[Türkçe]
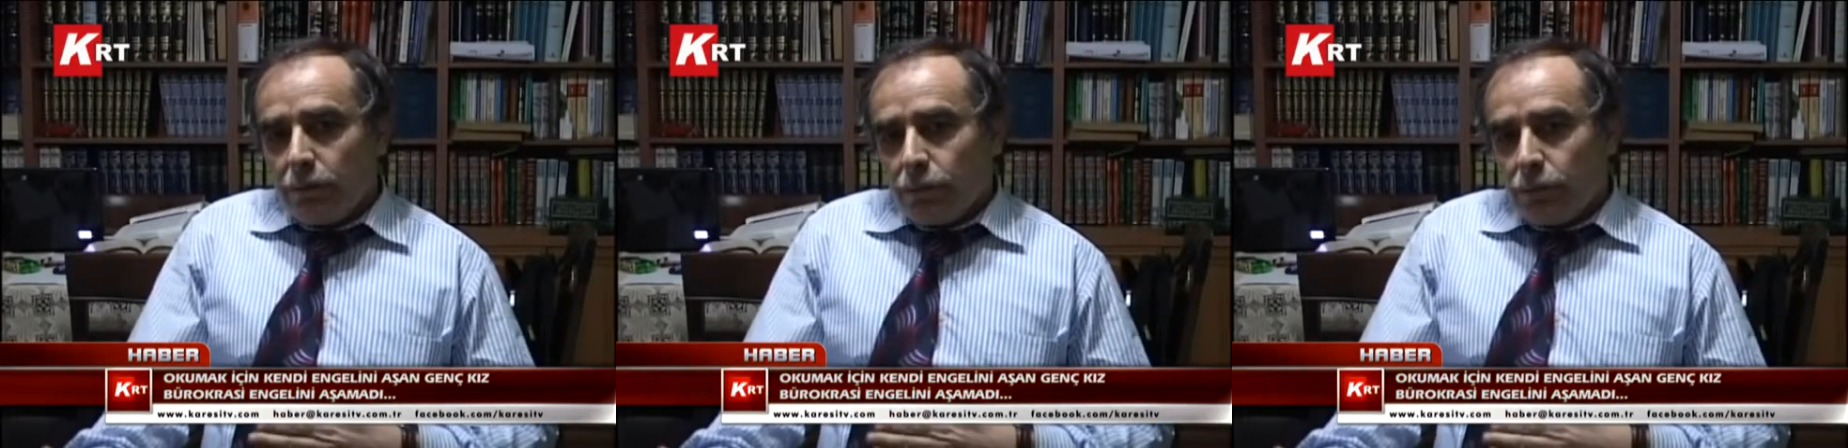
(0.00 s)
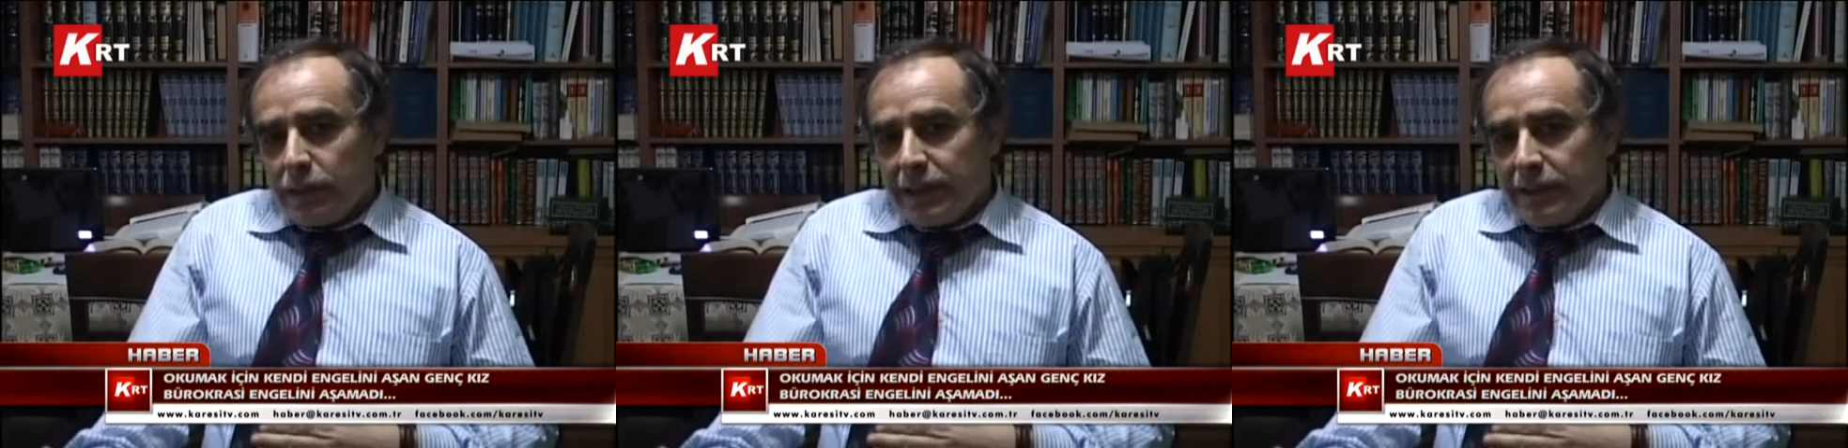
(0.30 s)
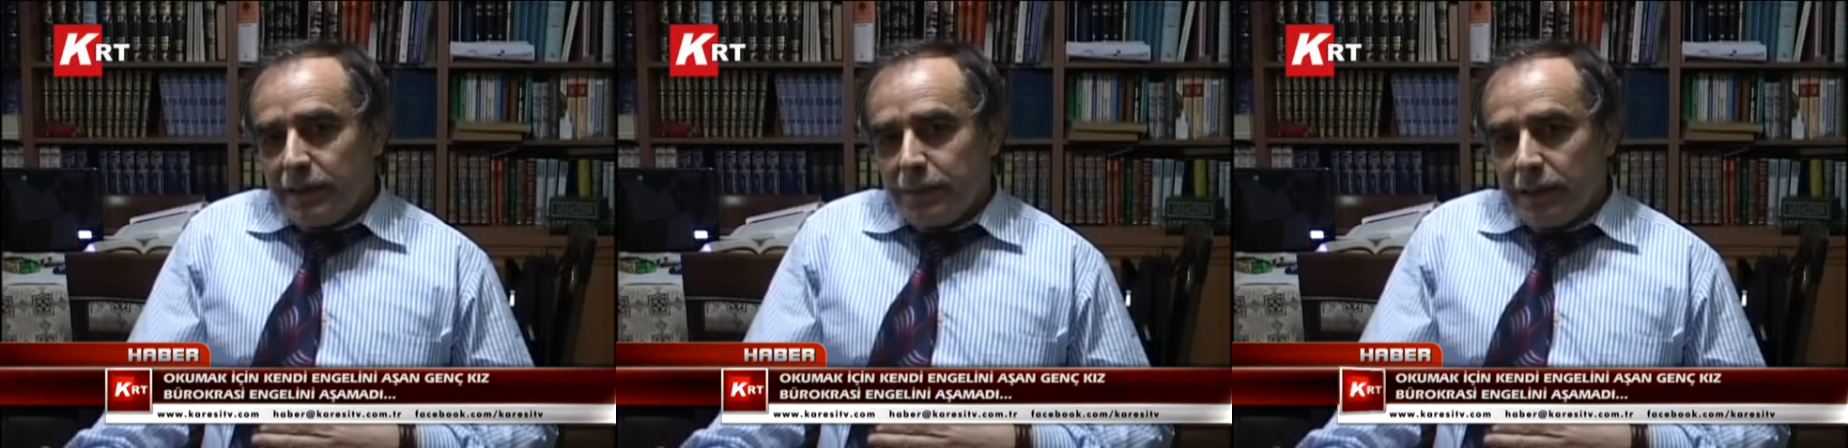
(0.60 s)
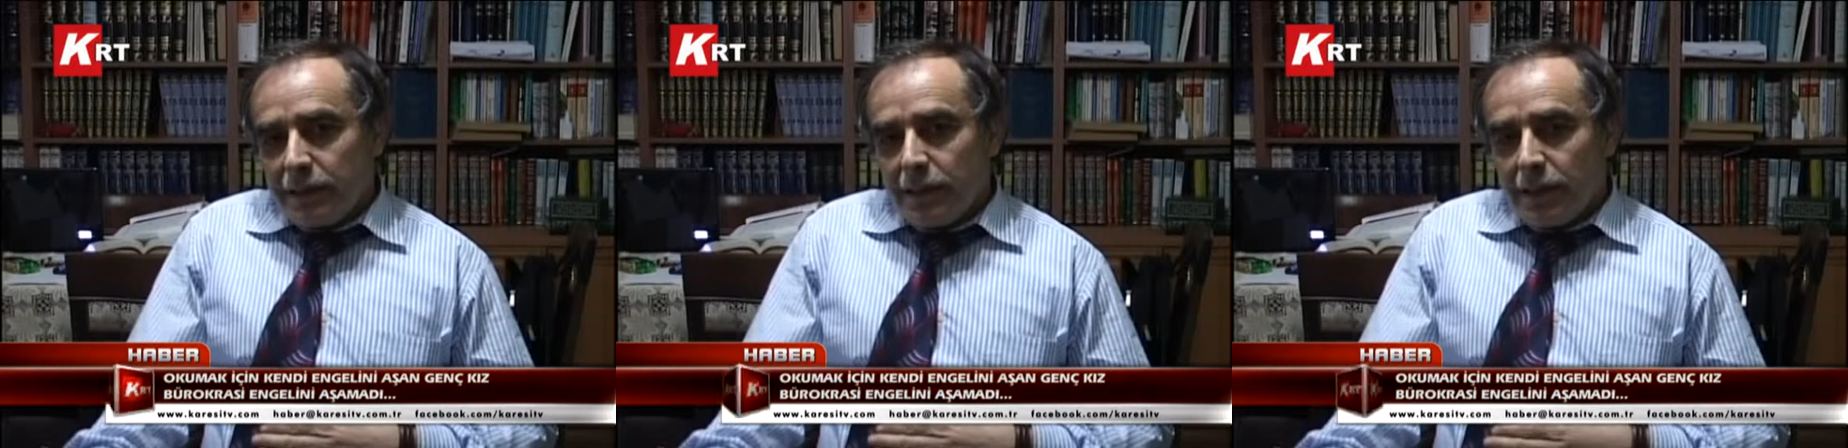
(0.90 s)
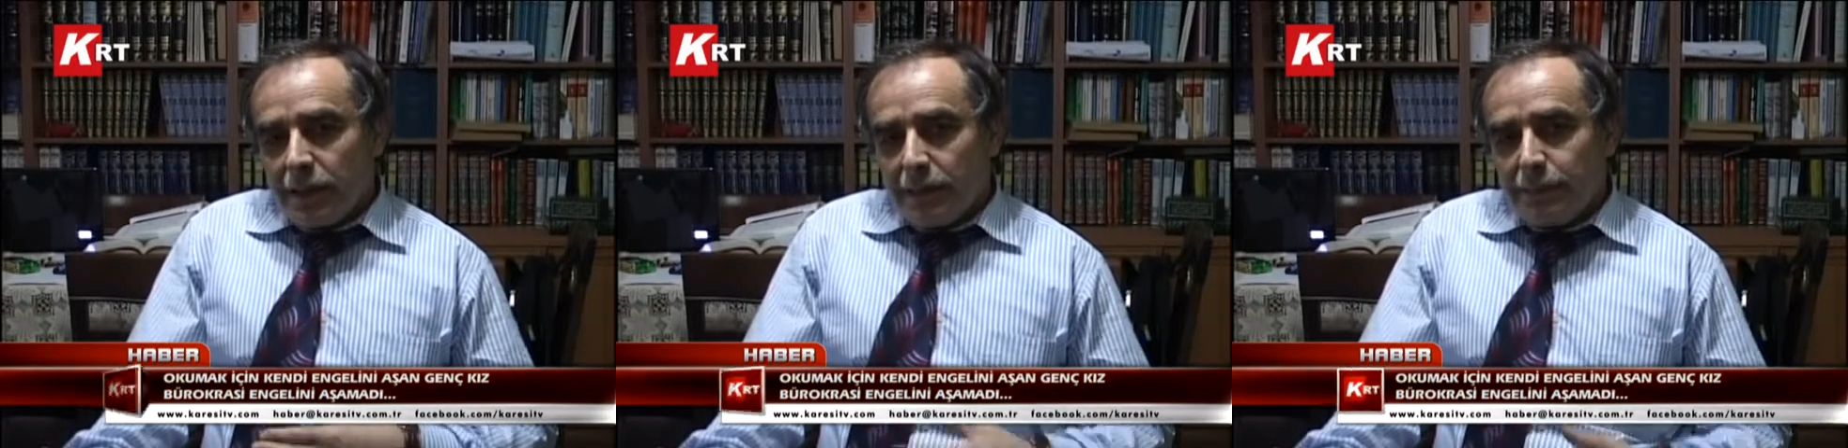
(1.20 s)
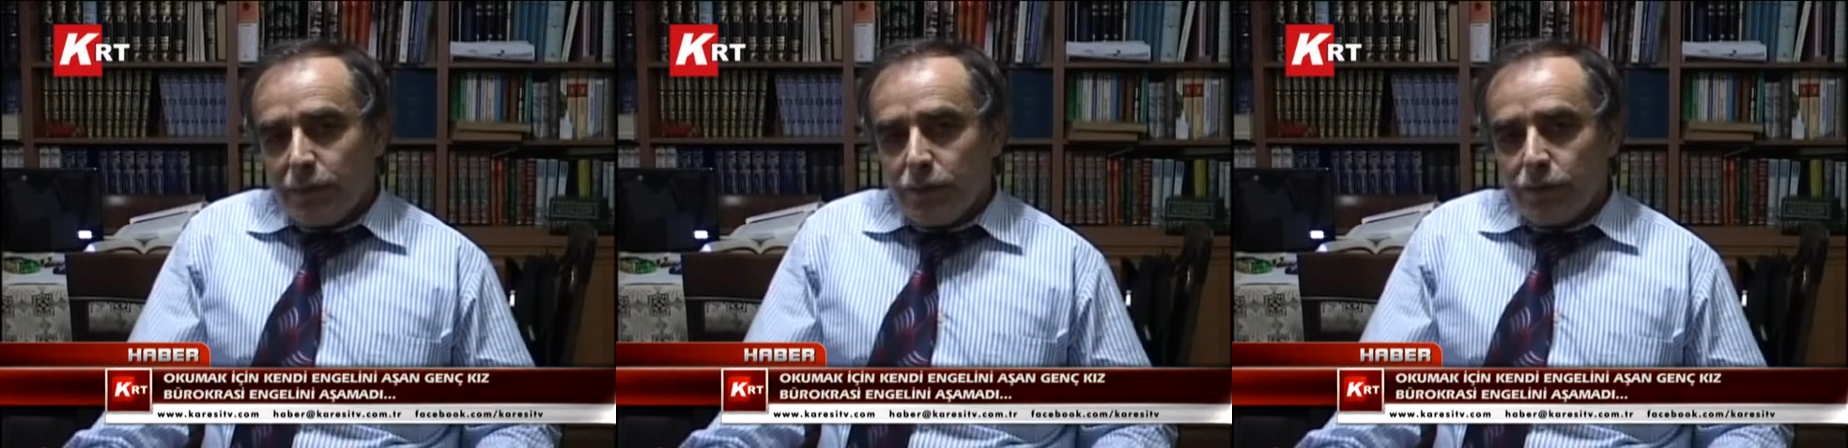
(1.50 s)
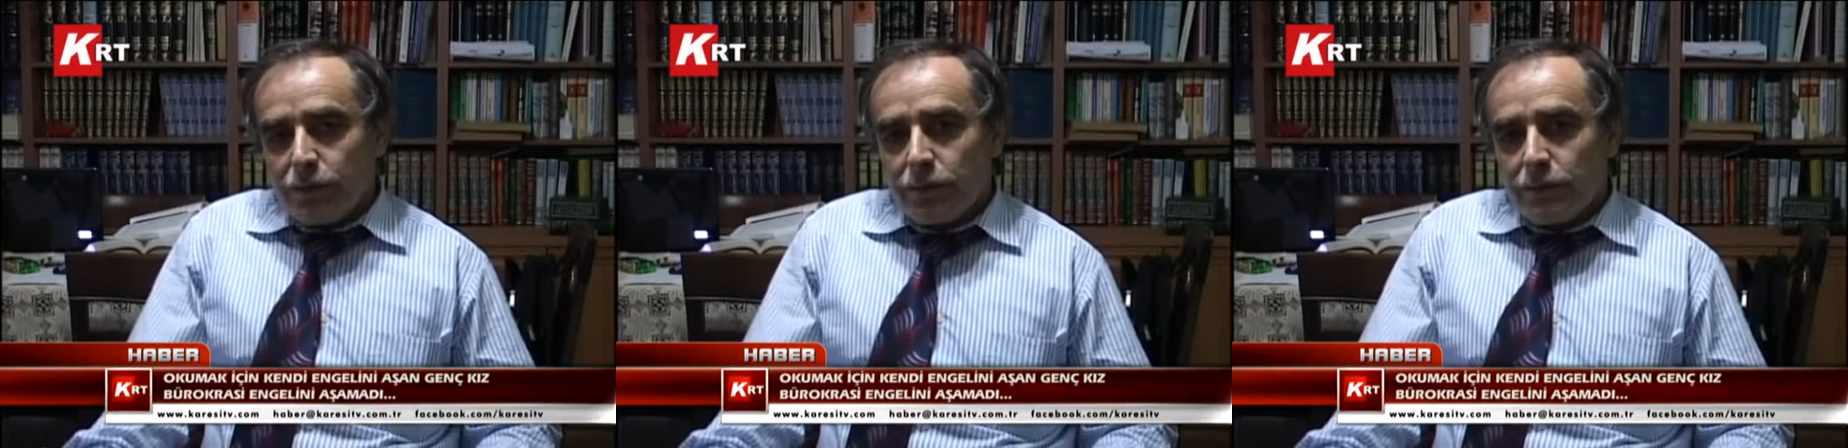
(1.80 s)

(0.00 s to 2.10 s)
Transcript: okul eğitimini alabiliyor